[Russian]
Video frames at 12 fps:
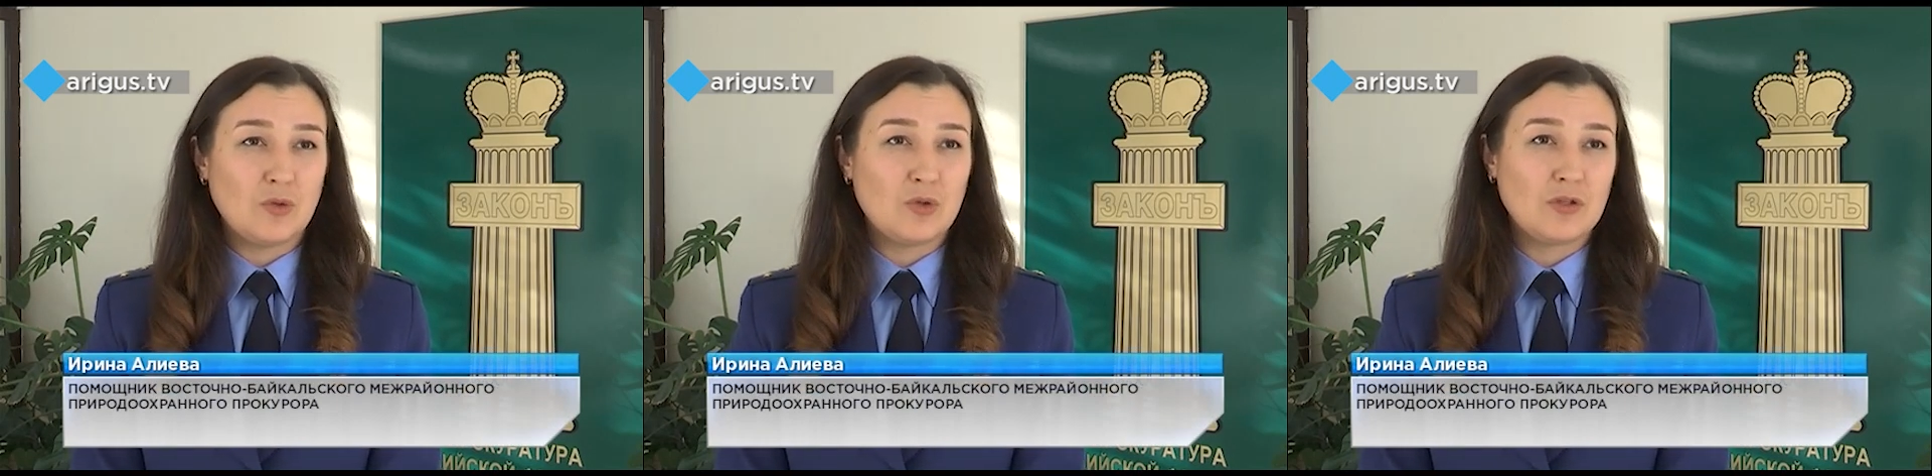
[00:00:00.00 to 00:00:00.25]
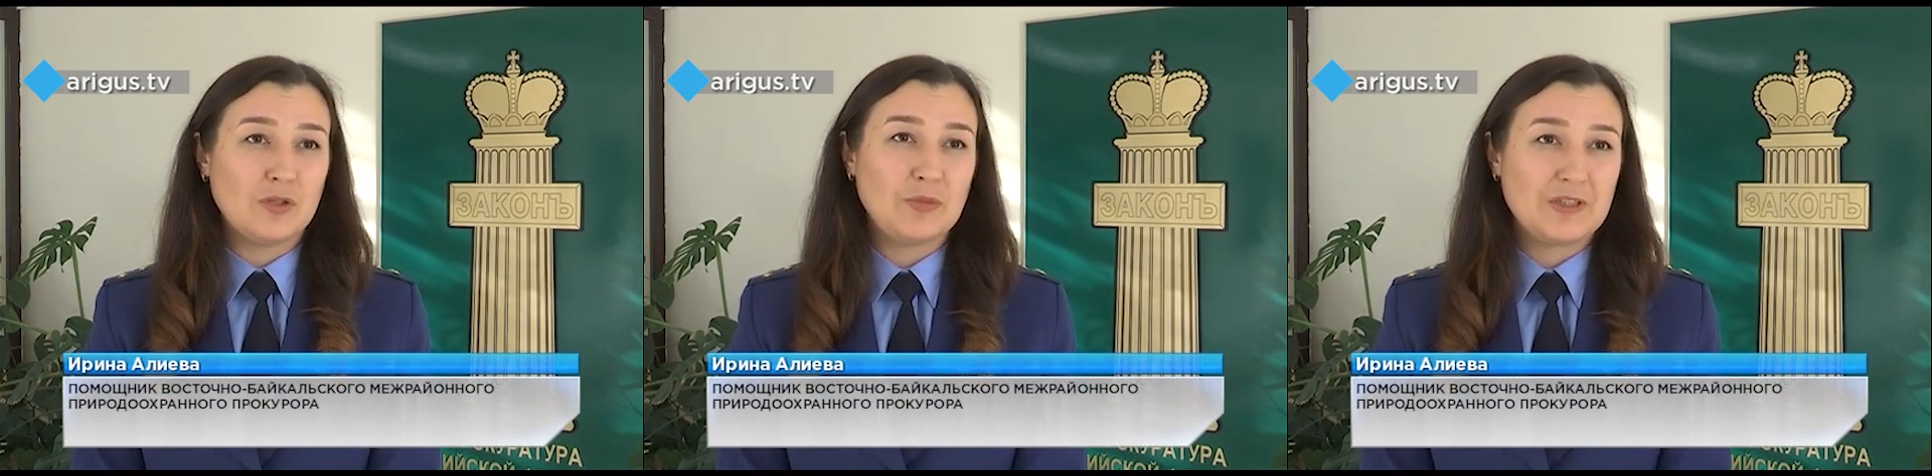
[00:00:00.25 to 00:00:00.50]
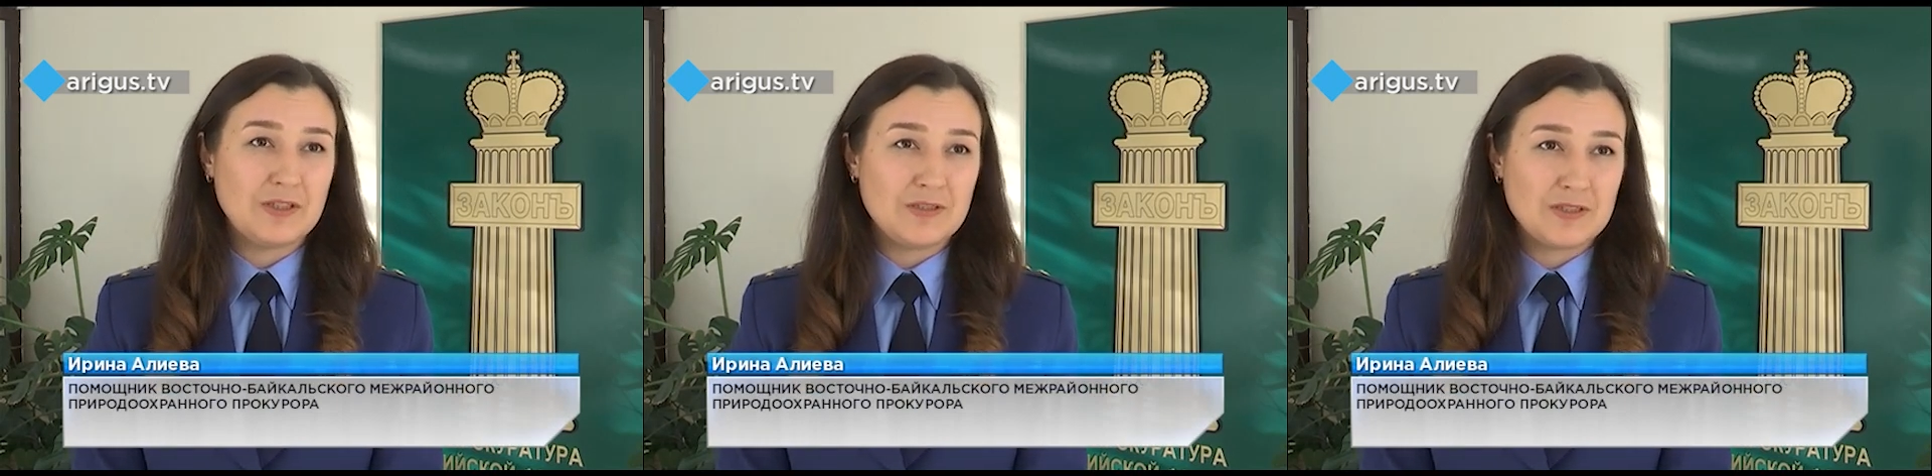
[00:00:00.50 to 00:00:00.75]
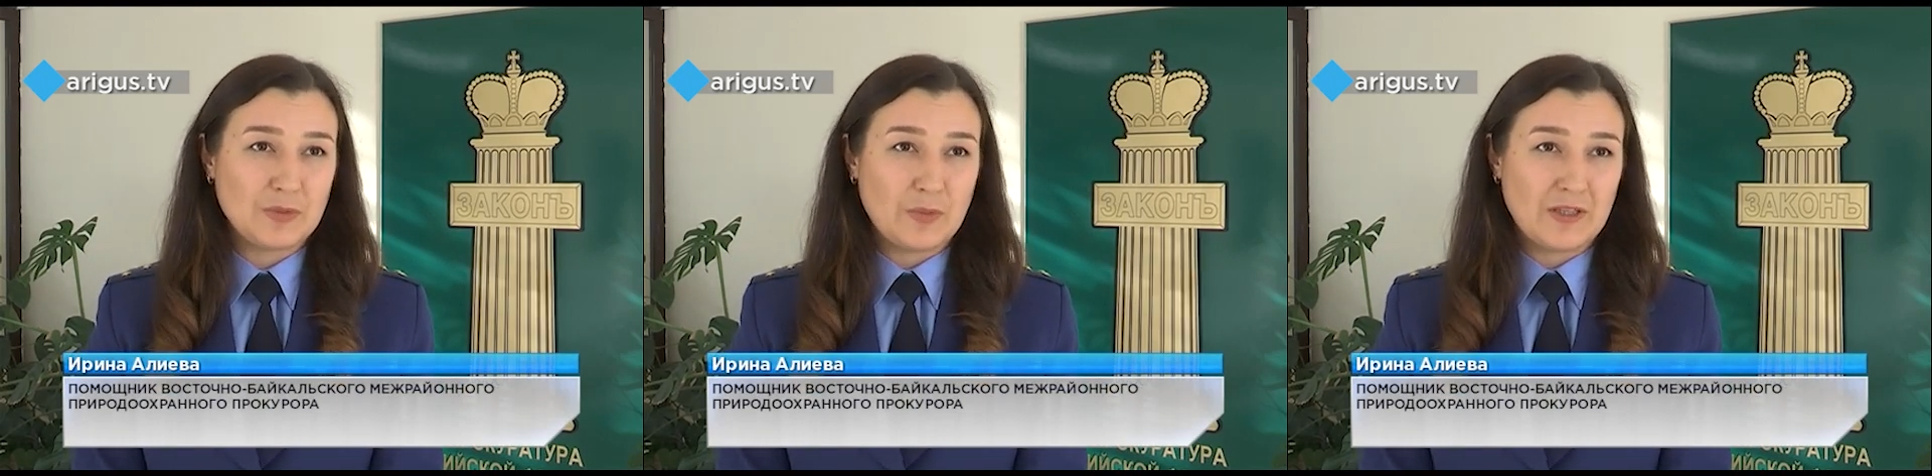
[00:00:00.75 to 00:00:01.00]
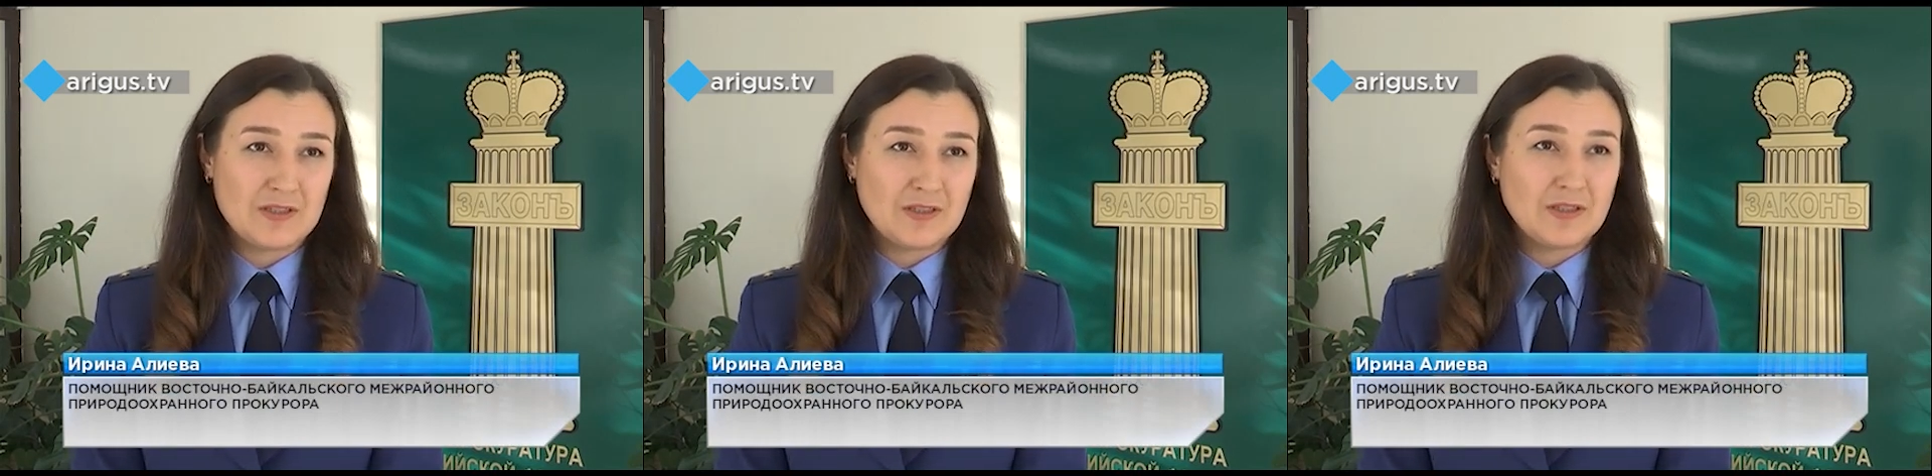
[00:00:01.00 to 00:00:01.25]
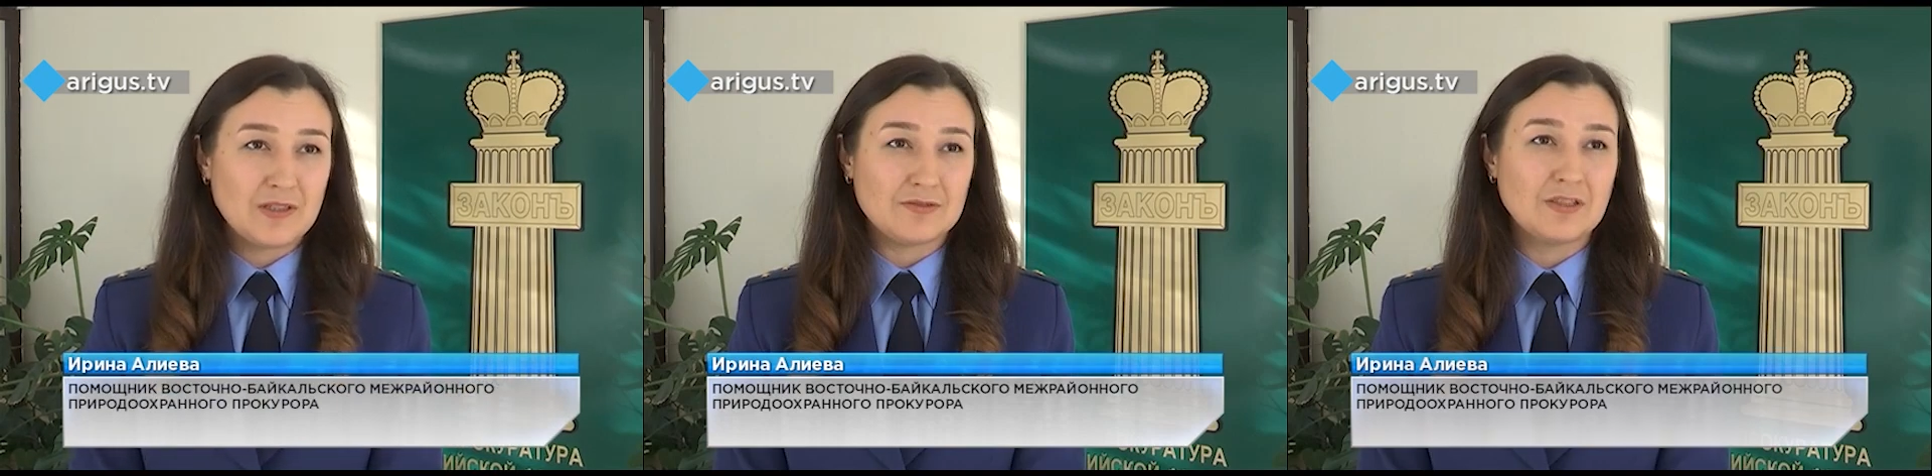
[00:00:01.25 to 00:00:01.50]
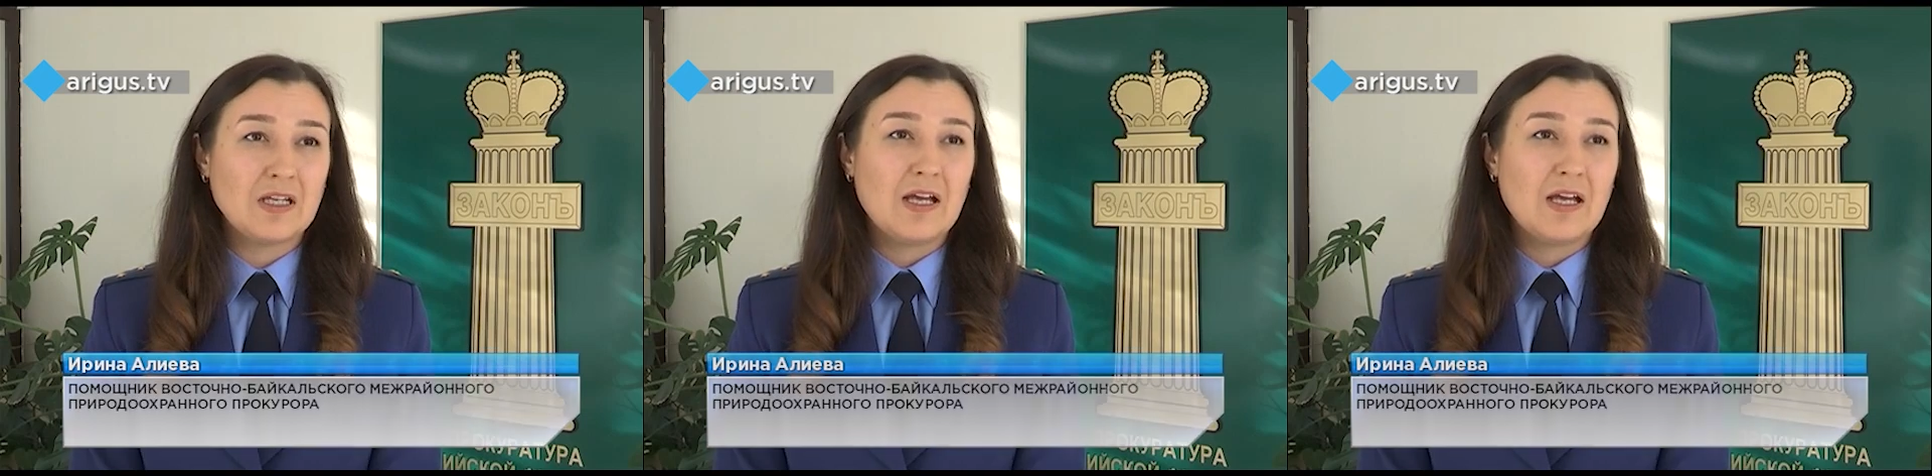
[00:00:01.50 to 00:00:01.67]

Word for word: около 50%,